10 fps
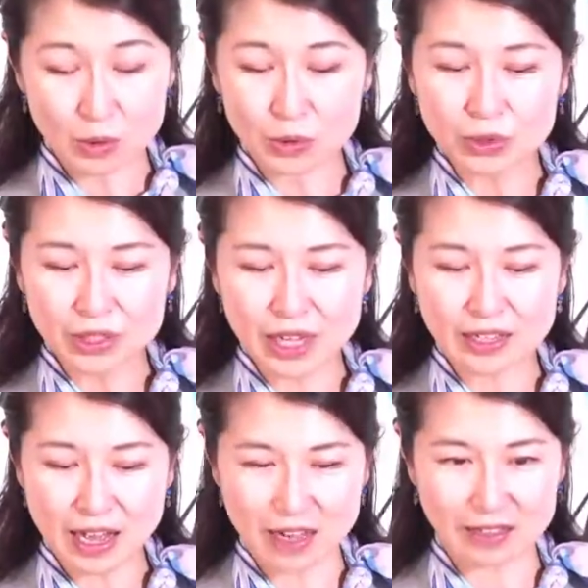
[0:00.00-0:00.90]
軍
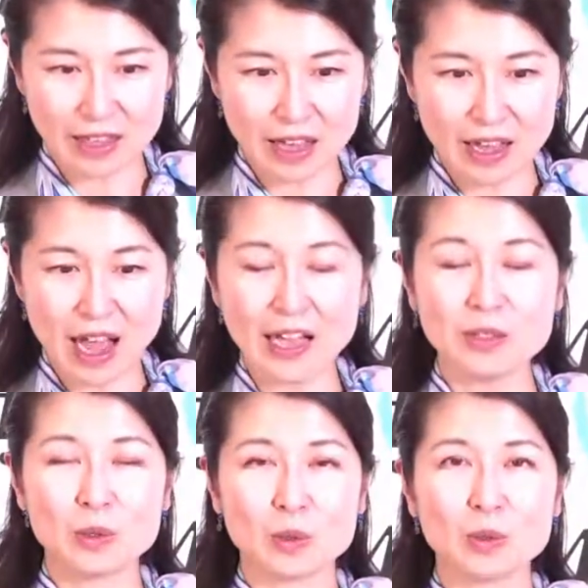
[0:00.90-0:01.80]
犬班へ入
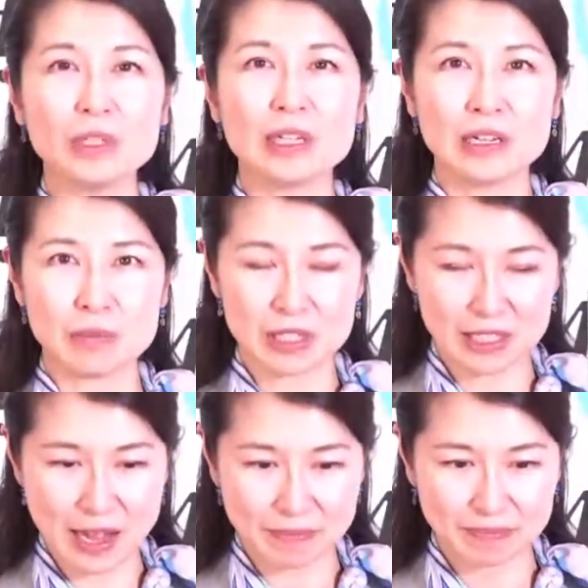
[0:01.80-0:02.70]
ることになりまし
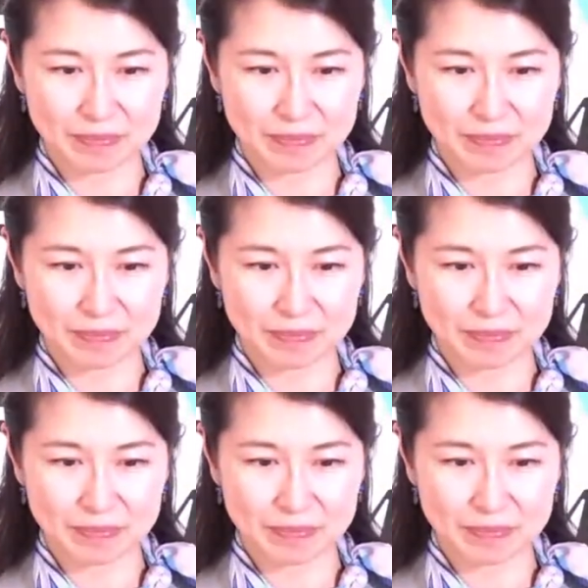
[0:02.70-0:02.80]
た。